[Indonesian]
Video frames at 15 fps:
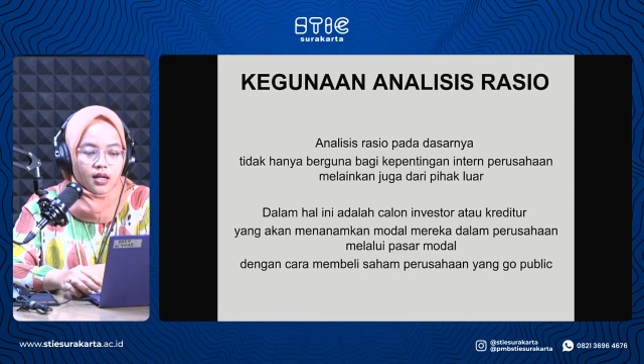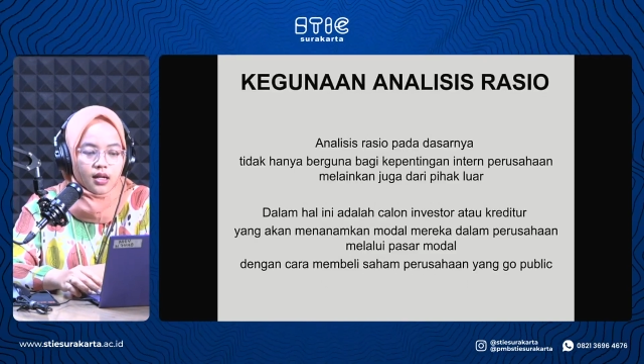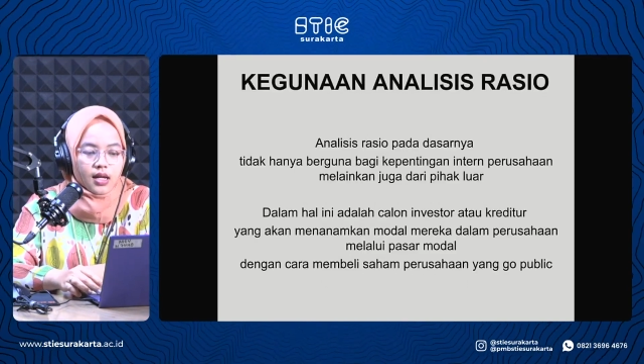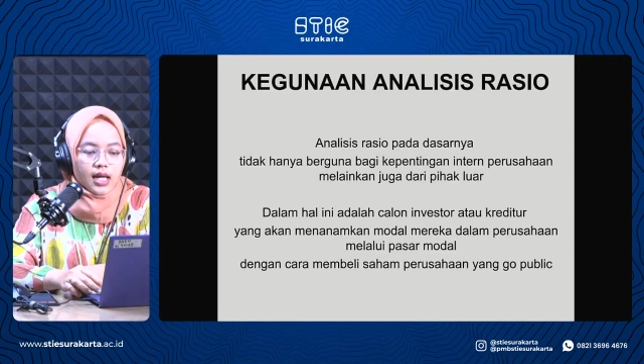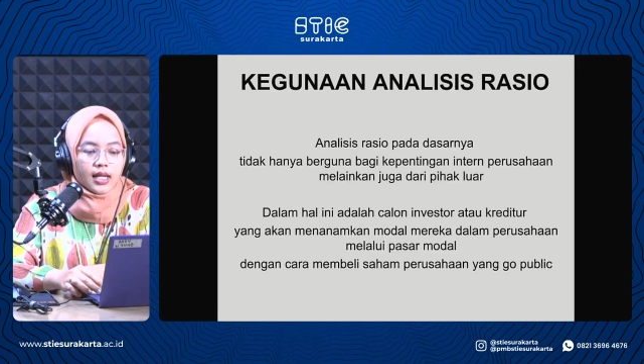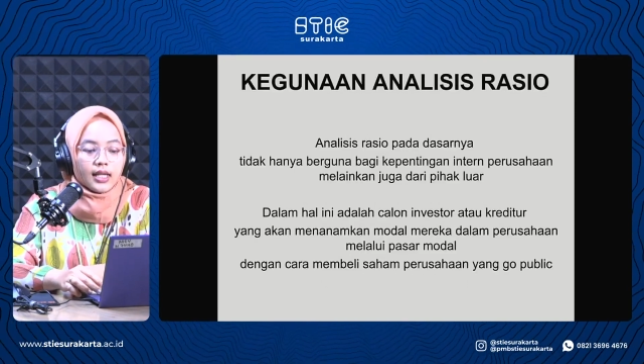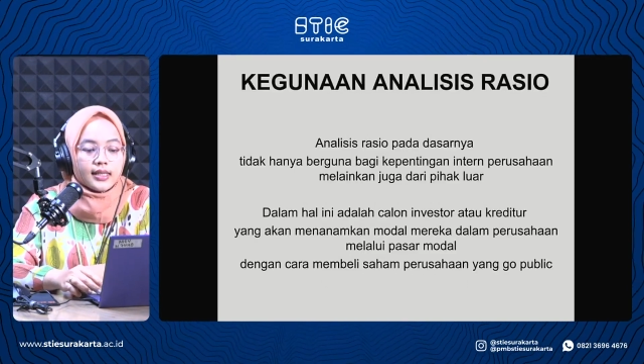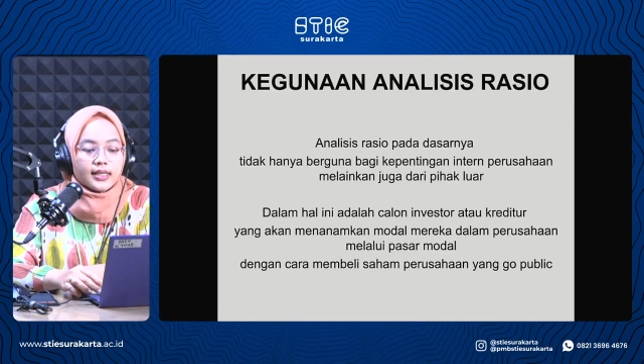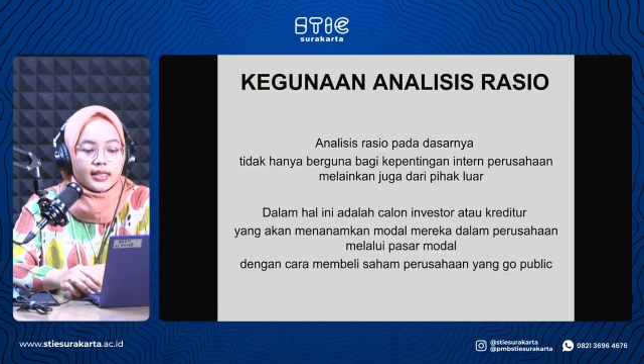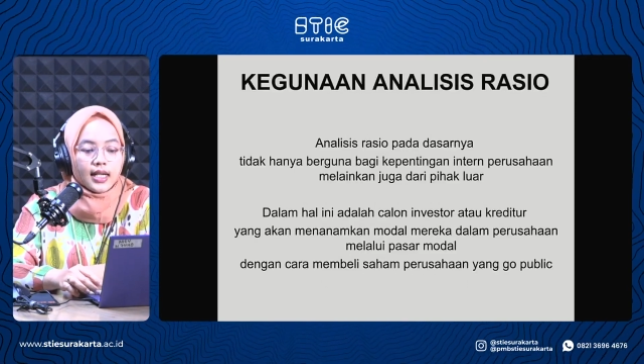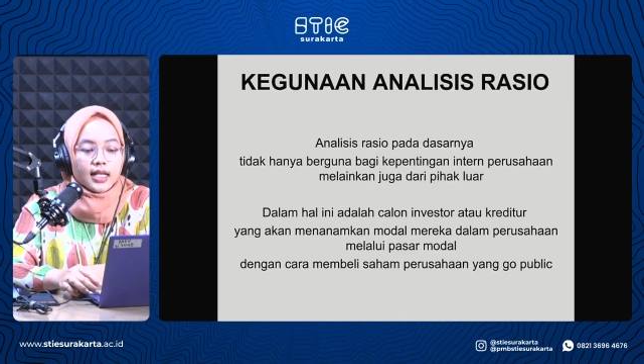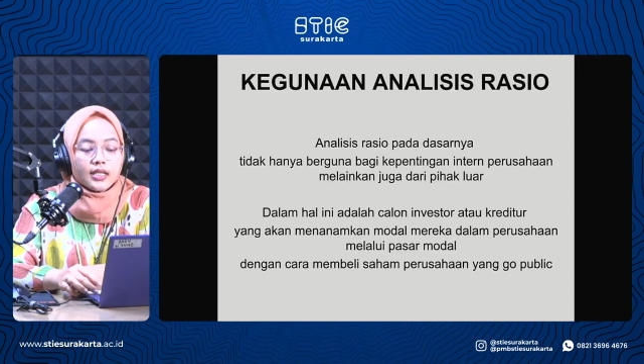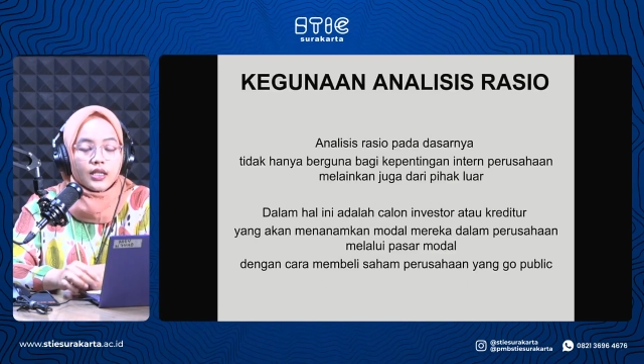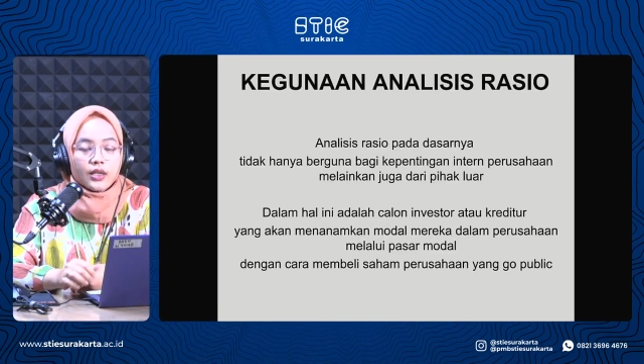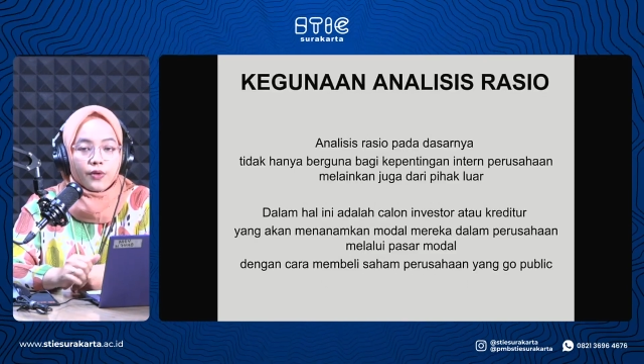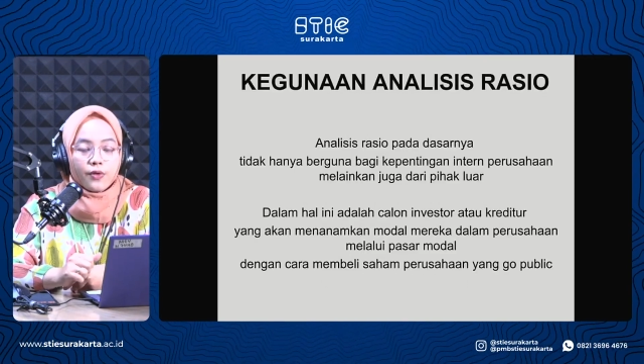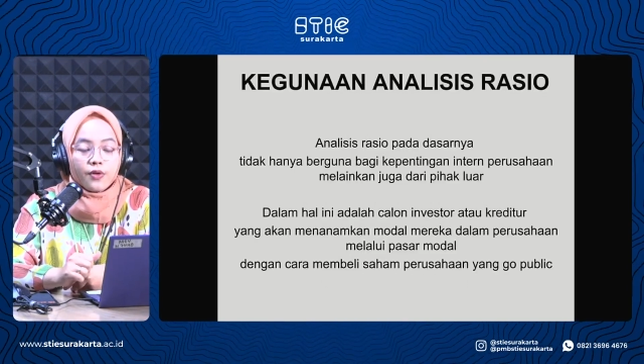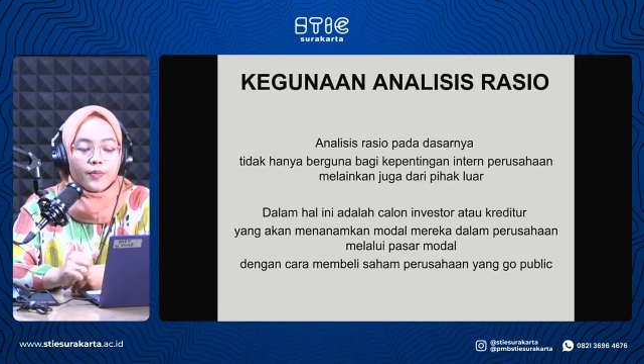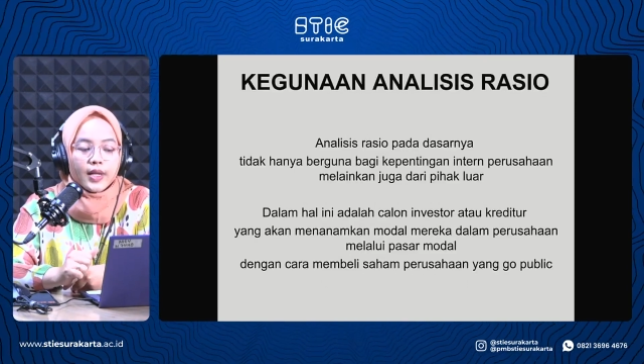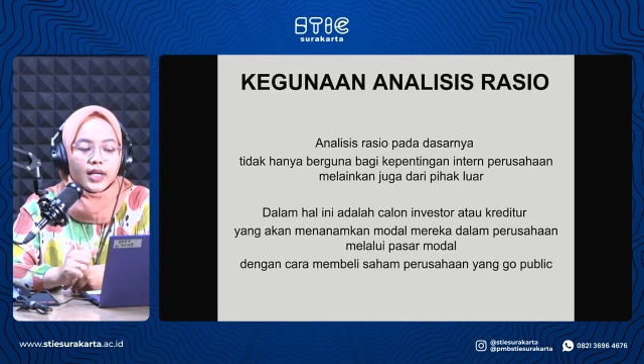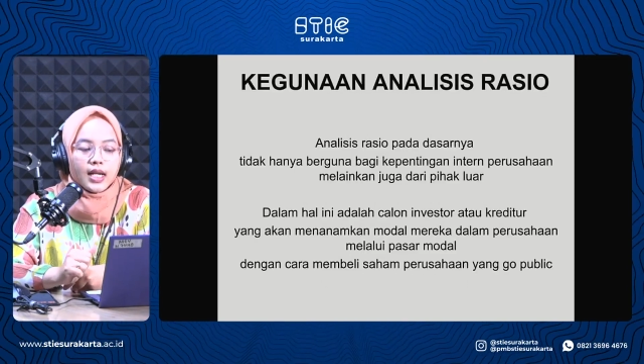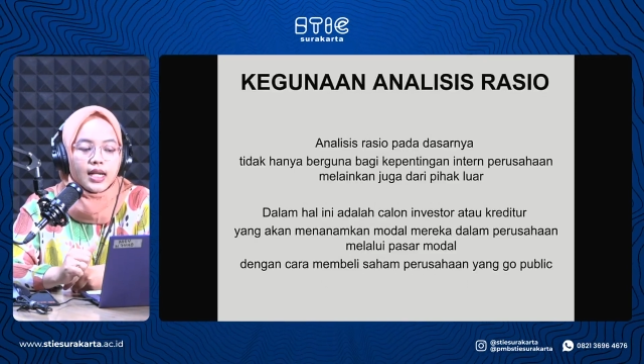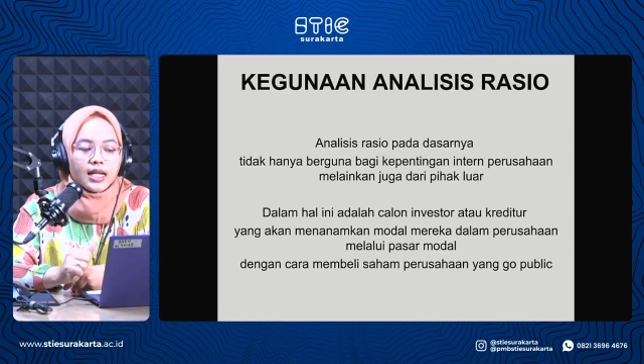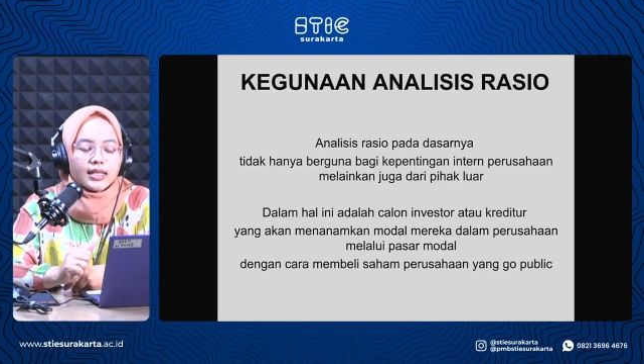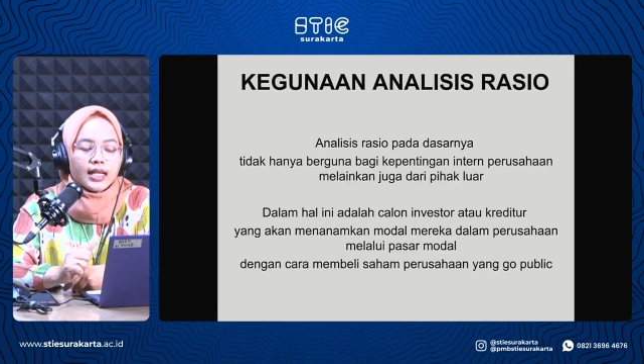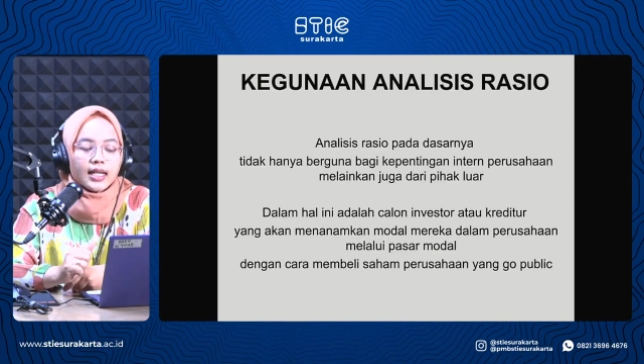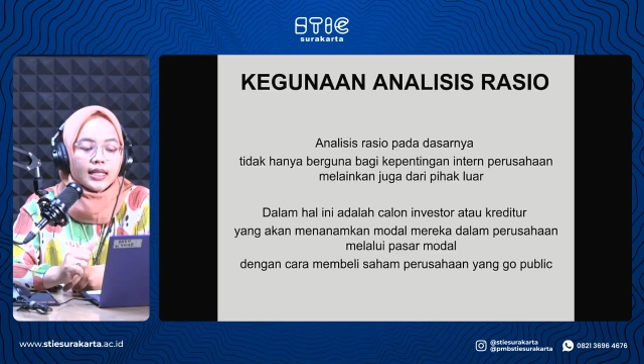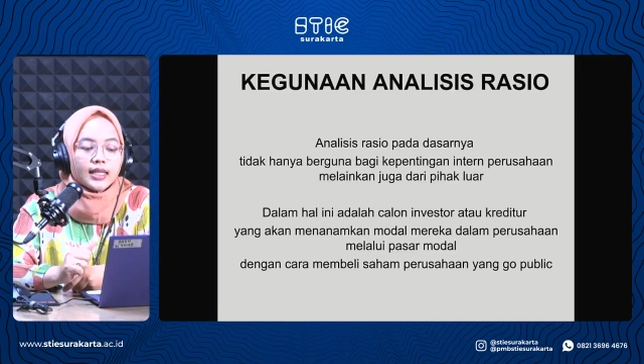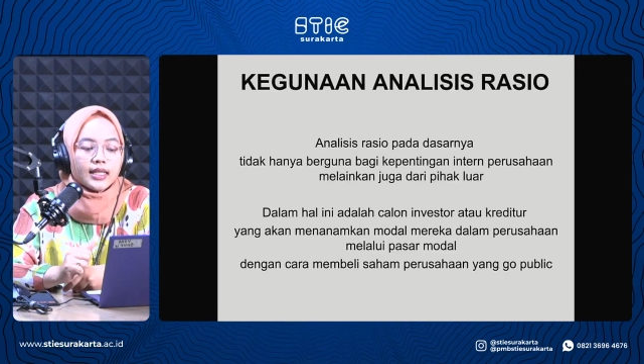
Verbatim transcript: Analisis rasio pada dasarnya